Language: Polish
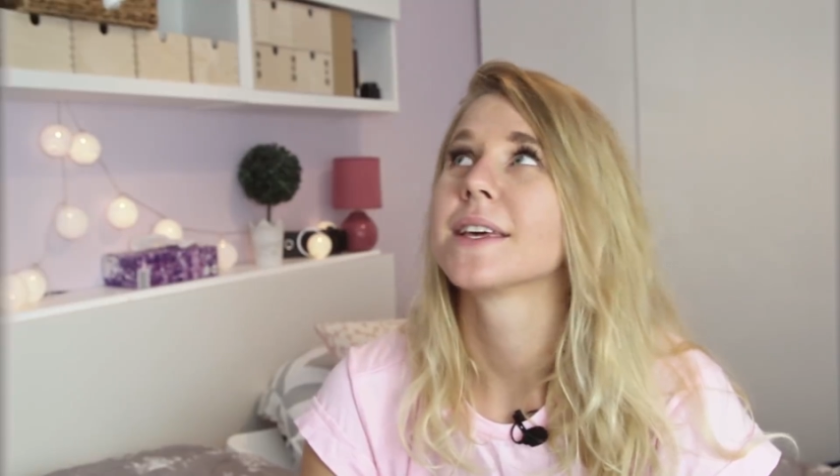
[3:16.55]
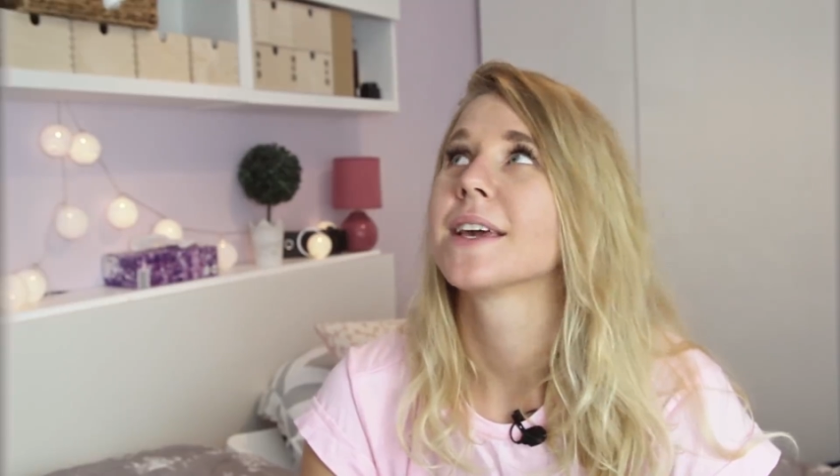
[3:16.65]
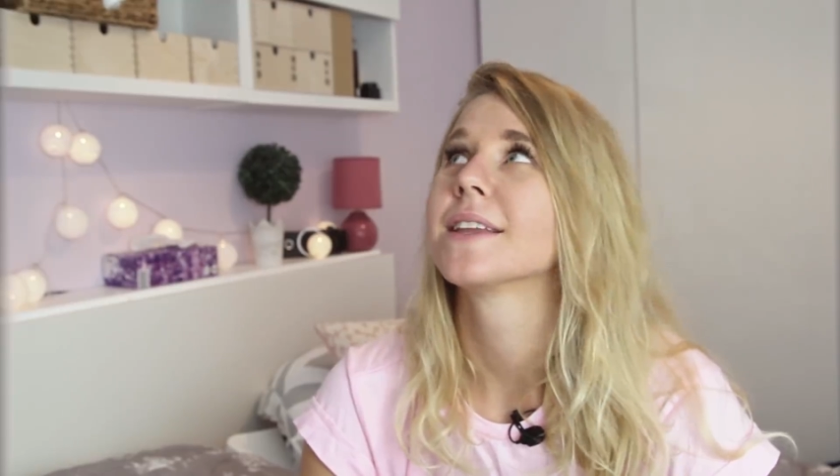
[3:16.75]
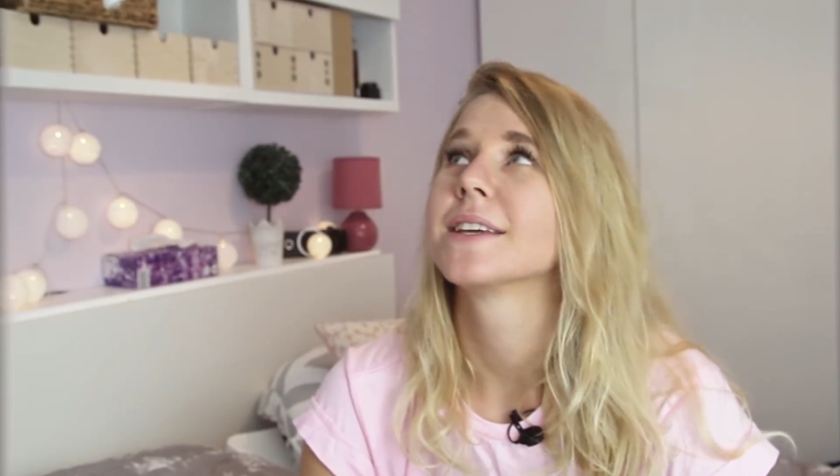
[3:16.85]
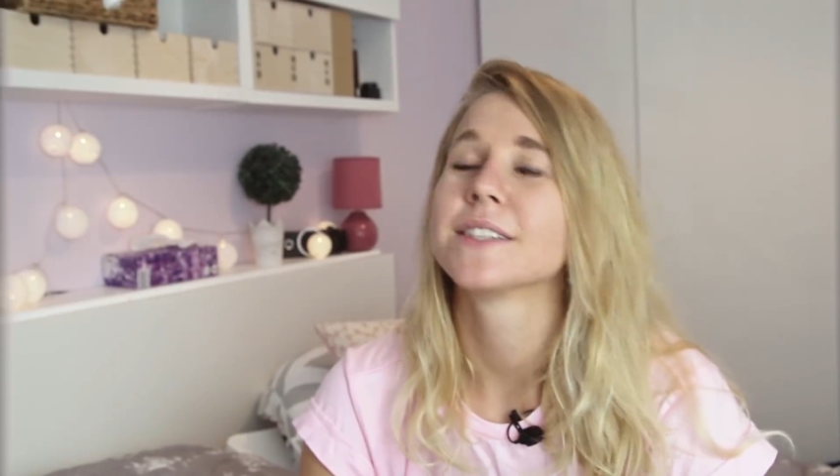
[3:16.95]

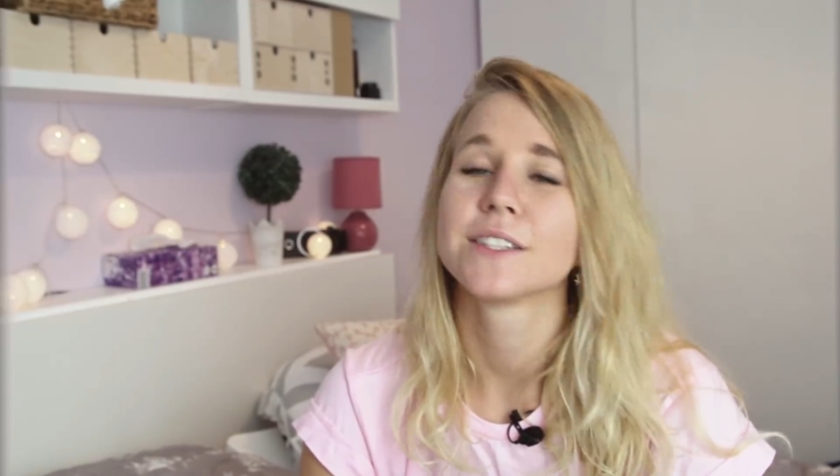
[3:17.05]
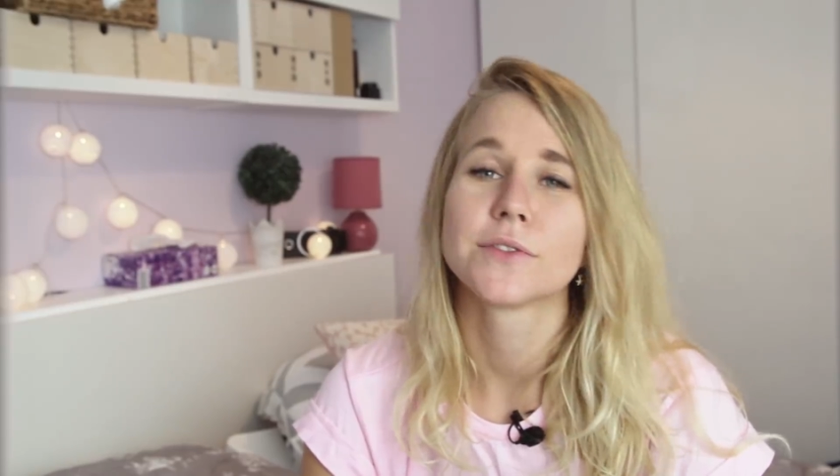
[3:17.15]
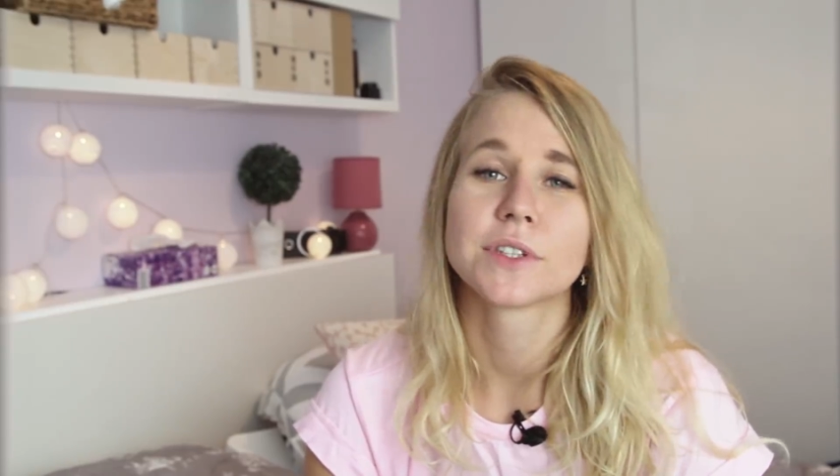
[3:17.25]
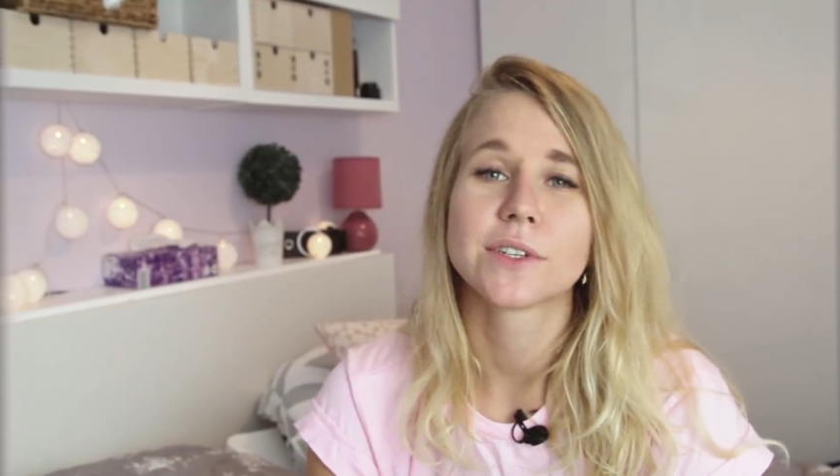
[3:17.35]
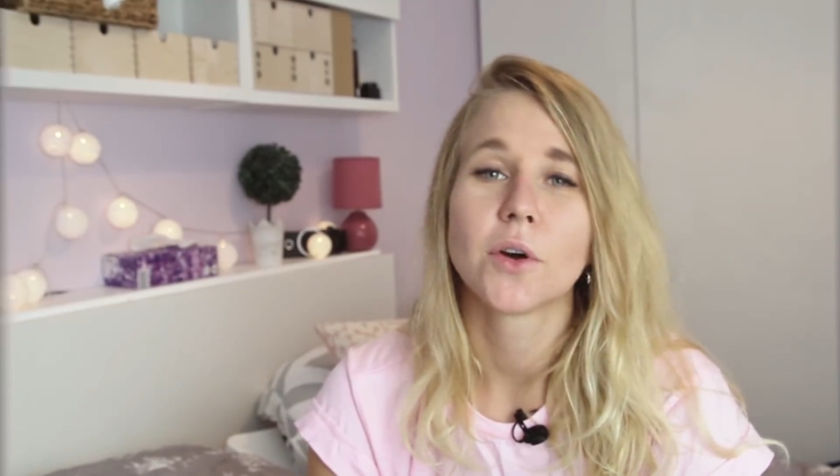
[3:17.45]
kiedy jest ci
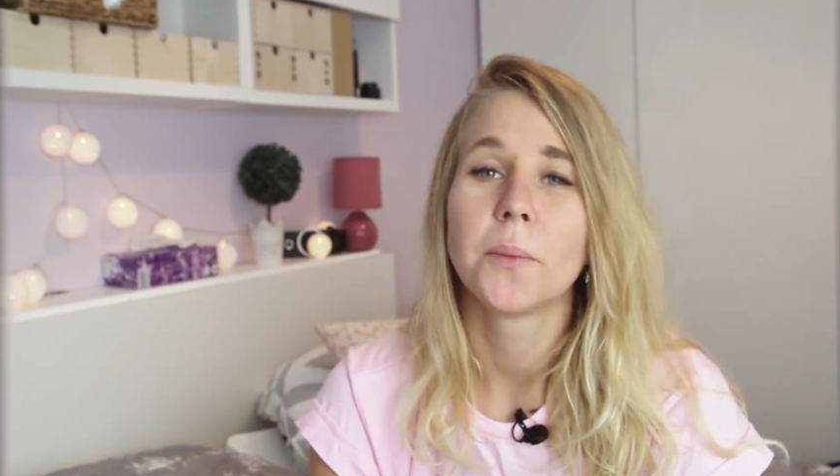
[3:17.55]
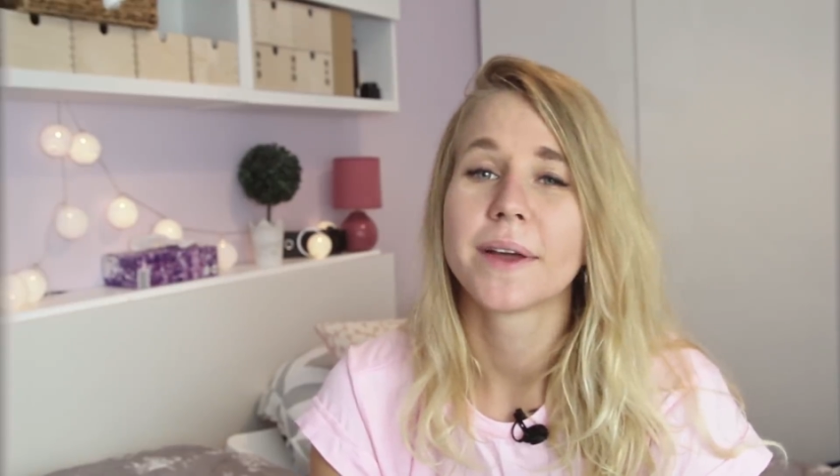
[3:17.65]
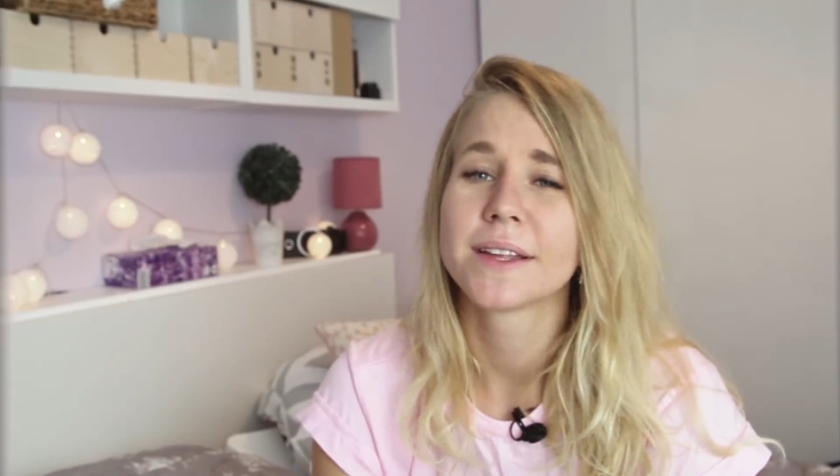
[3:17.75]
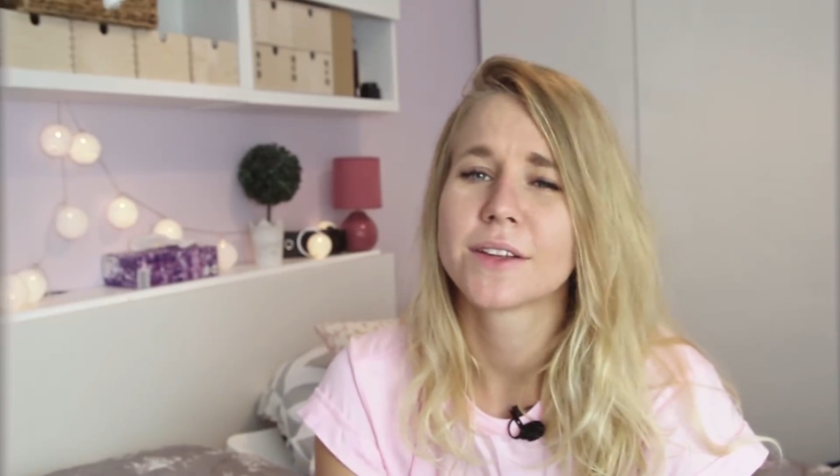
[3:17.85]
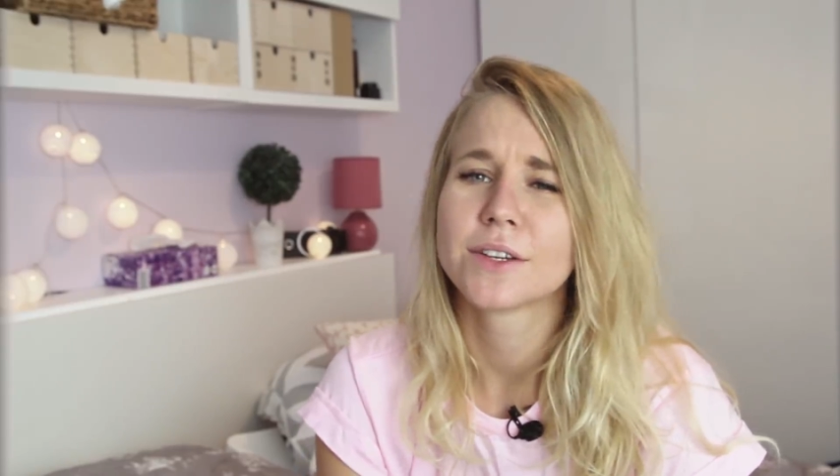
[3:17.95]
wszystko
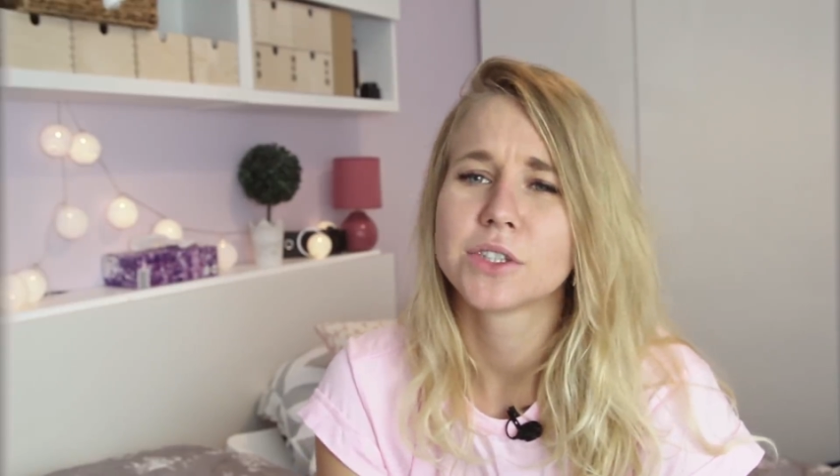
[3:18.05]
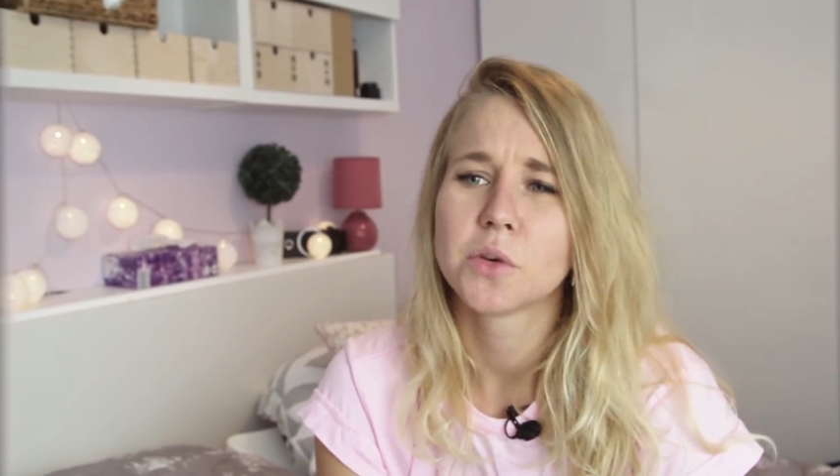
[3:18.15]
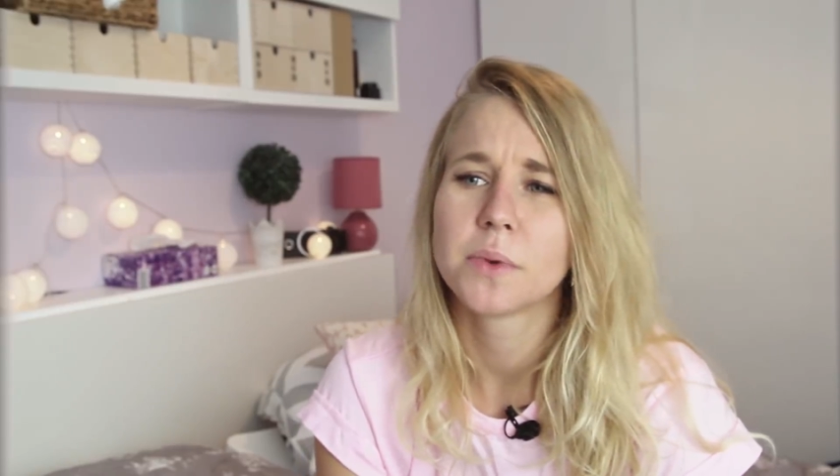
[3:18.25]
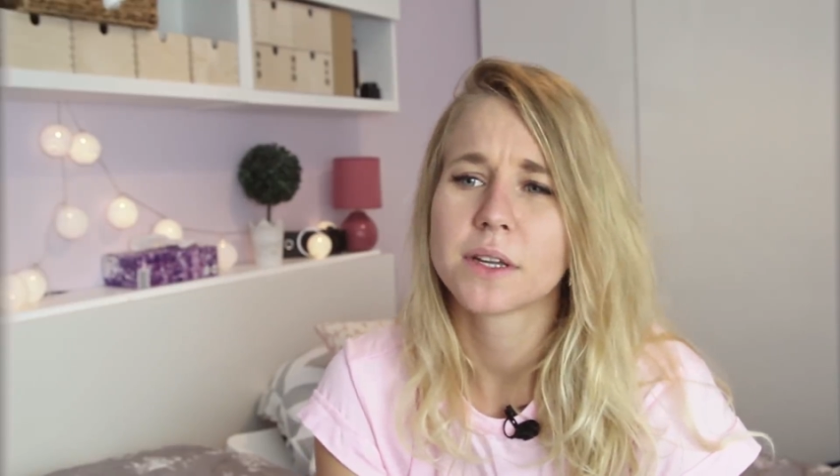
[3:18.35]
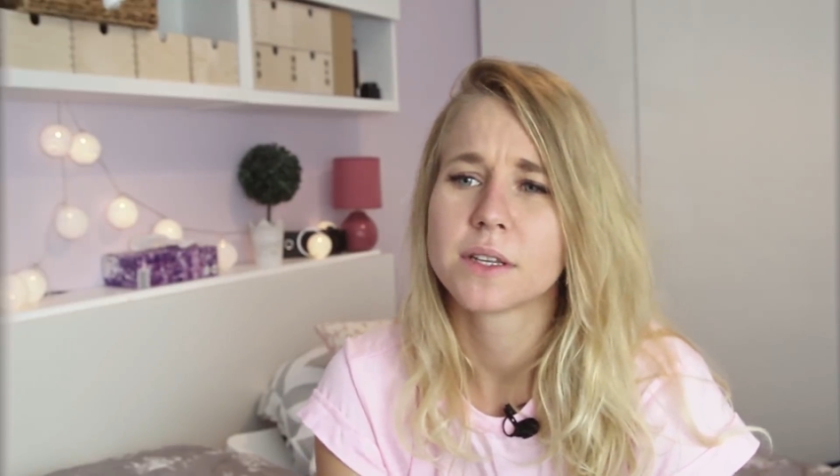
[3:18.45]
obojętne, to jest
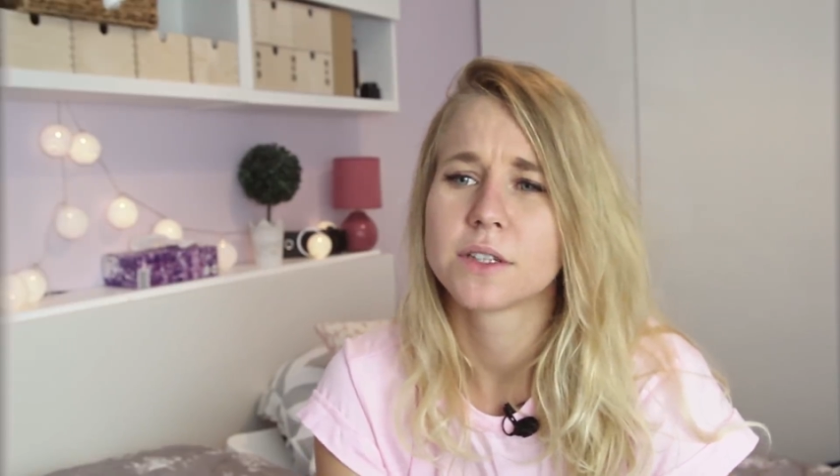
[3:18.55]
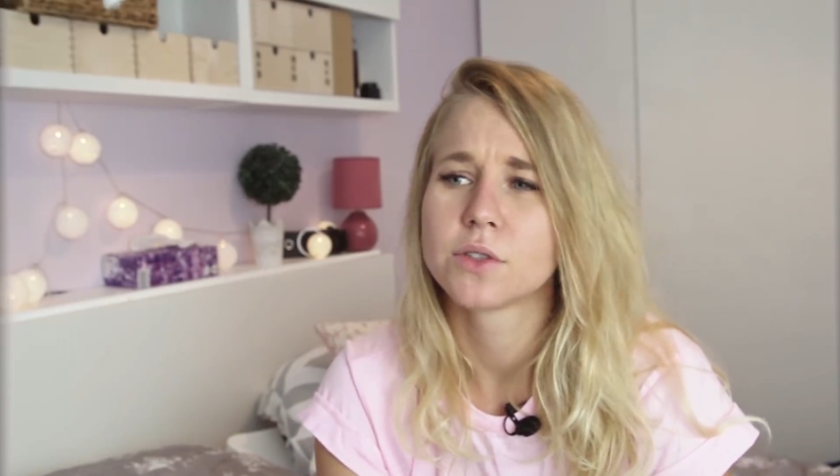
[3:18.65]
ci obojętne,